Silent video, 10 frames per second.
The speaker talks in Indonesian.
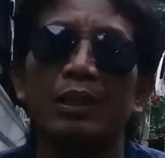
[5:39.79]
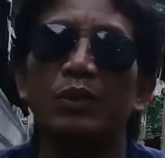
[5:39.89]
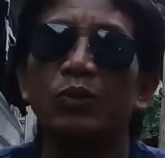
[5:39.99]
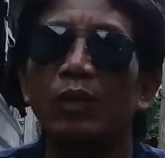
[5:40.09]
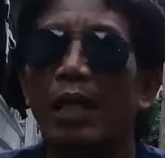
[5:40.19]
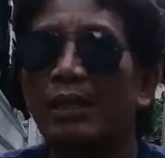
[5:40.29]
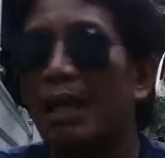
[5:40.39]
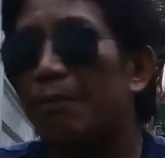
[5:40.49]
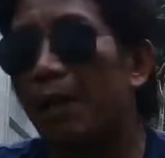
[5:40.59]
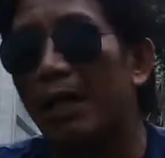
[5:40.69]
itulah
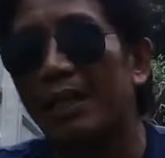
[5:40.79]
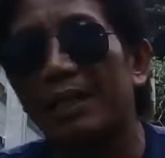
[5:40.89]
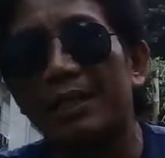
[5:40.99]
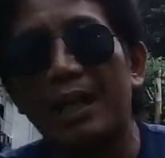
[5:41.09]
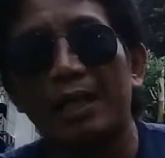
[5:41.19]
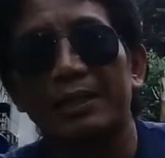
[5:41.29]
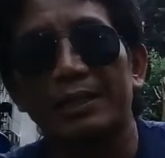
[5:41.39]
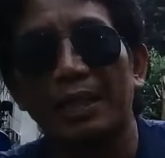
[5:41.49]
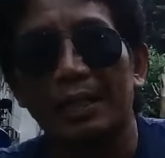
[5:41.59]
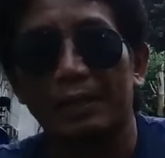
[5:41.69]
yang paling
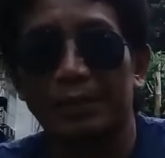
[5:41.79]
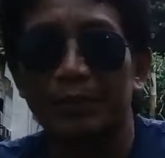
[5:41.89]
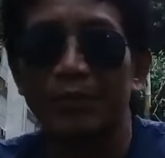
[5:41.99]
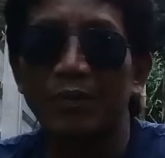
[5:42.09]
dahsyat.